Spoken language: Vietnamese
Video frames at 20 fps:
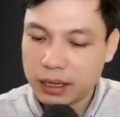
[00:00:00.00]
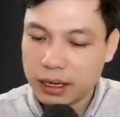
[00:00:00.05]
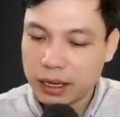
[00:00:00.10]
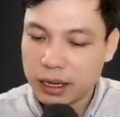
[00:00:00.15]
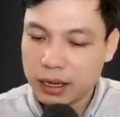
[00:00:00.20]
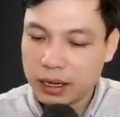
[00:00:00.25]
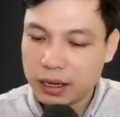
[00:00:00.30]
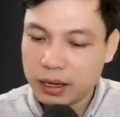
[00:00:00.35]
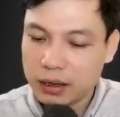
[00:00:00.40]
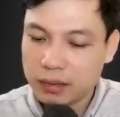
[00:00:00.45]

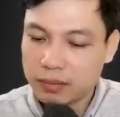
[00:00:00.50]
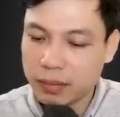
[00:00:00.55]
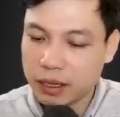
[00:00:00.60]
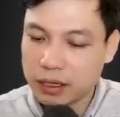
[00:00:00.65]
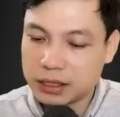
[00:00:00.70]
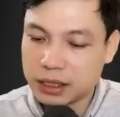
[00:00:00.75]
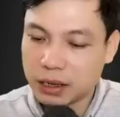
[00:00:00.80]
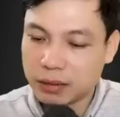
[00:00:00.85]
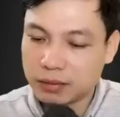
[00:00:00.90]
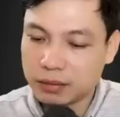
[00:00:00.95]
Những khổ
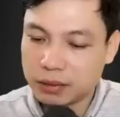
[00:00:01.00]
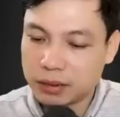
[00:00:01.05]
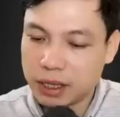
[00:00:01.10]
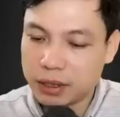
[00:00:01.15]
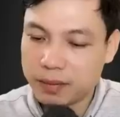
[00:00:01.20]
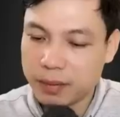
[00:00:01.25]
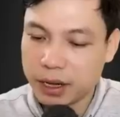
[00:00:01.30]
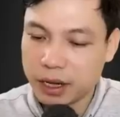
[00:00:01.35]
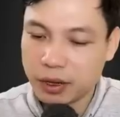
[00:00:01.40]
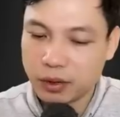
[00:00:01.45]
đơn của ẩm
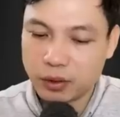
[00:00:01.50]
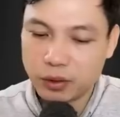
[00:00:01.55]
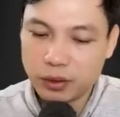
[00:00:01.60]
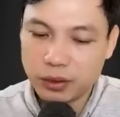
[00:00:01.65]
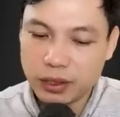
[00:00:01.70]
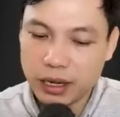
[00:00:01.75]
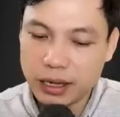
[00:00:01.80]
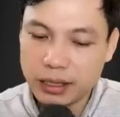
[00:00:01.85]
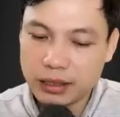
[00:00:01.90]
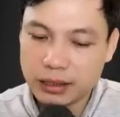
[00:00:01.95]
khí nặng
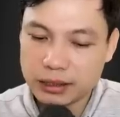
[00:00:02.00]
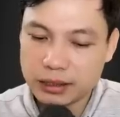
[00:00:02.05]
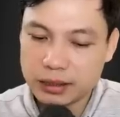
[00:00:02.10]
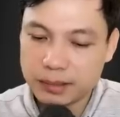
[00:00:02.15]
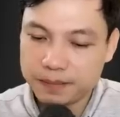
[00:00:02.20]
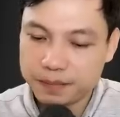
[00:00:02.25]
thường